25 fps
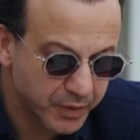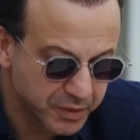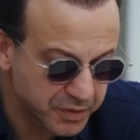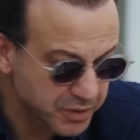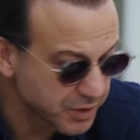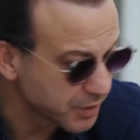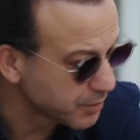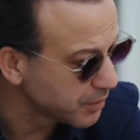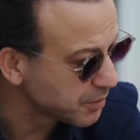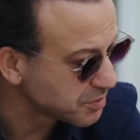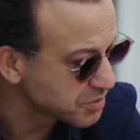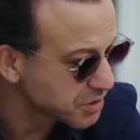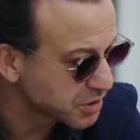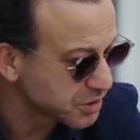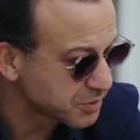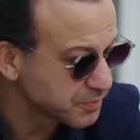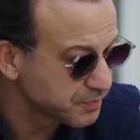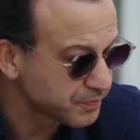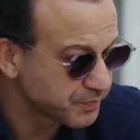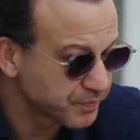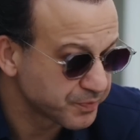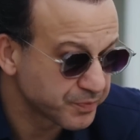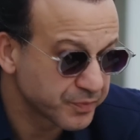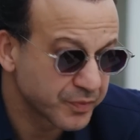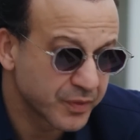Tamam canım.
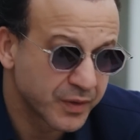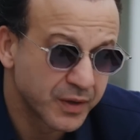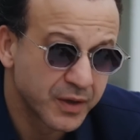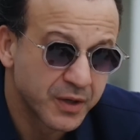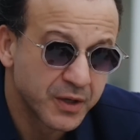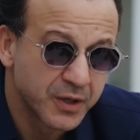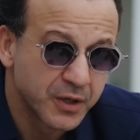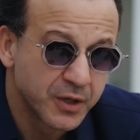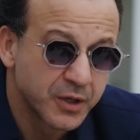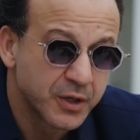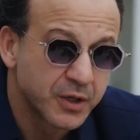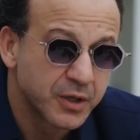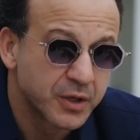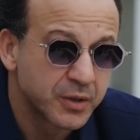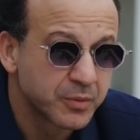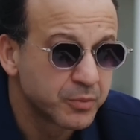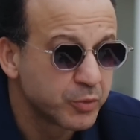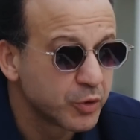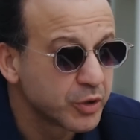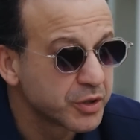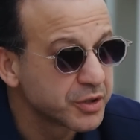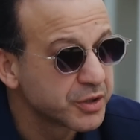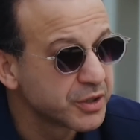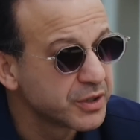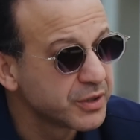Bu
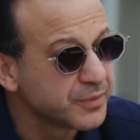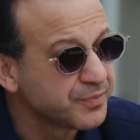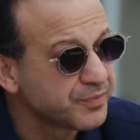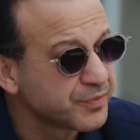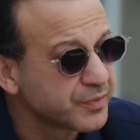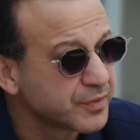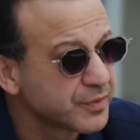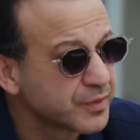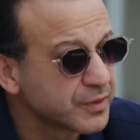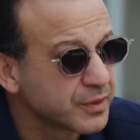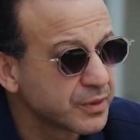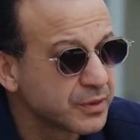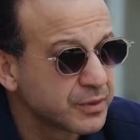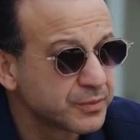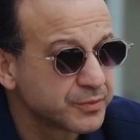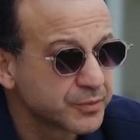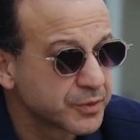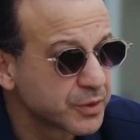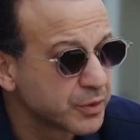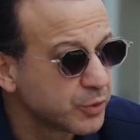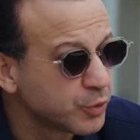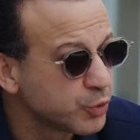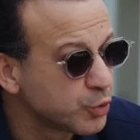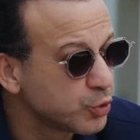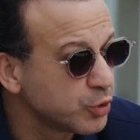arada
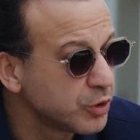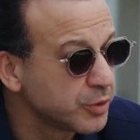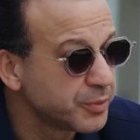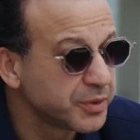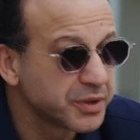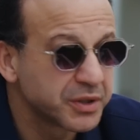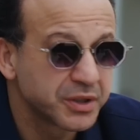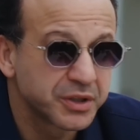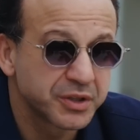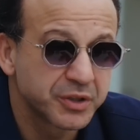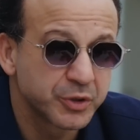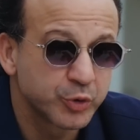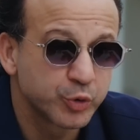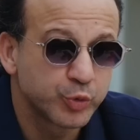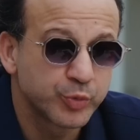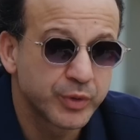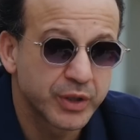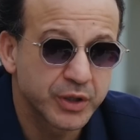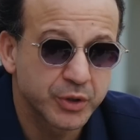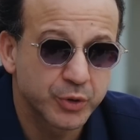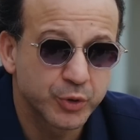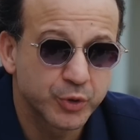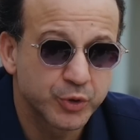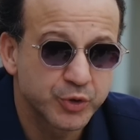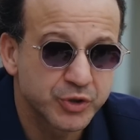uygulamanın adını
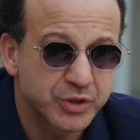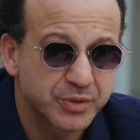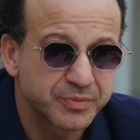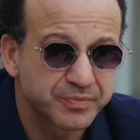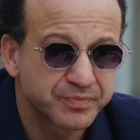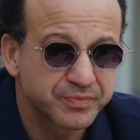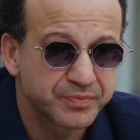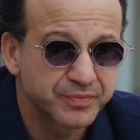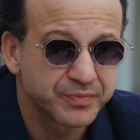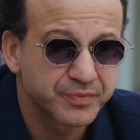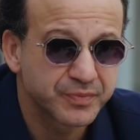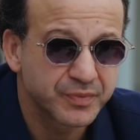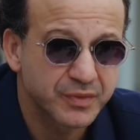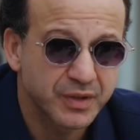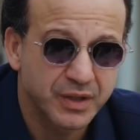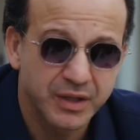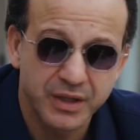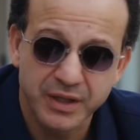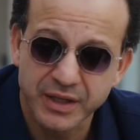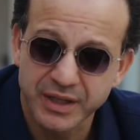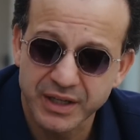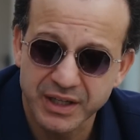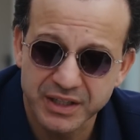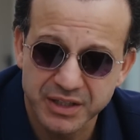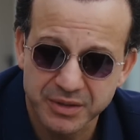Umay koyacağım.
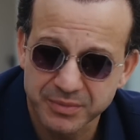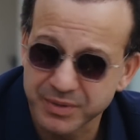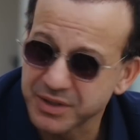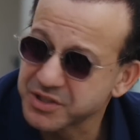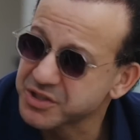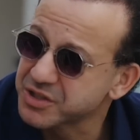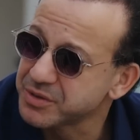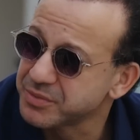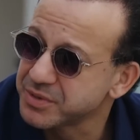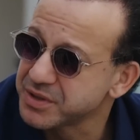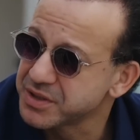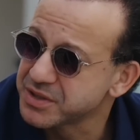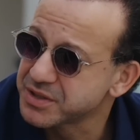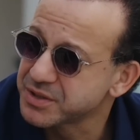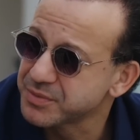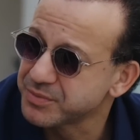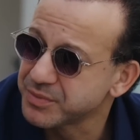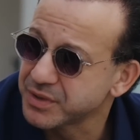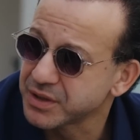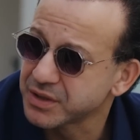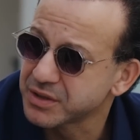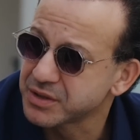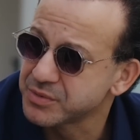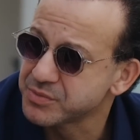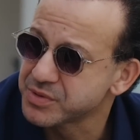Herhangi başka bir
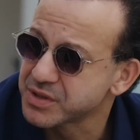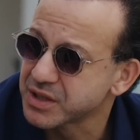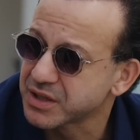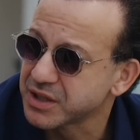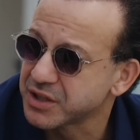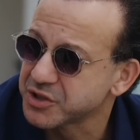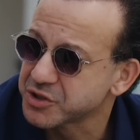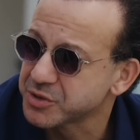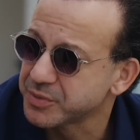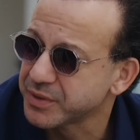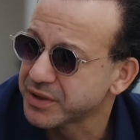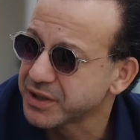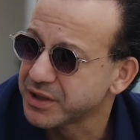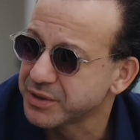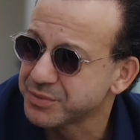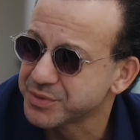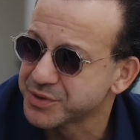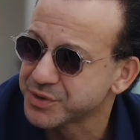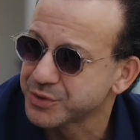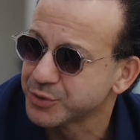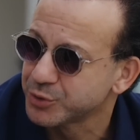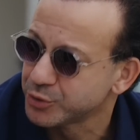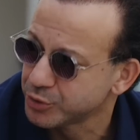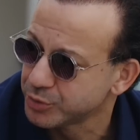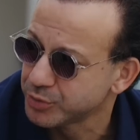isimle kimse karşıma
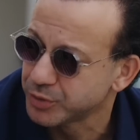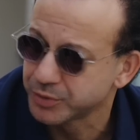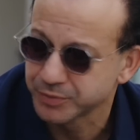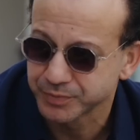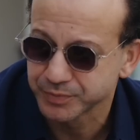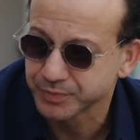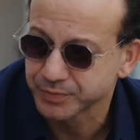gelmesin olur mu?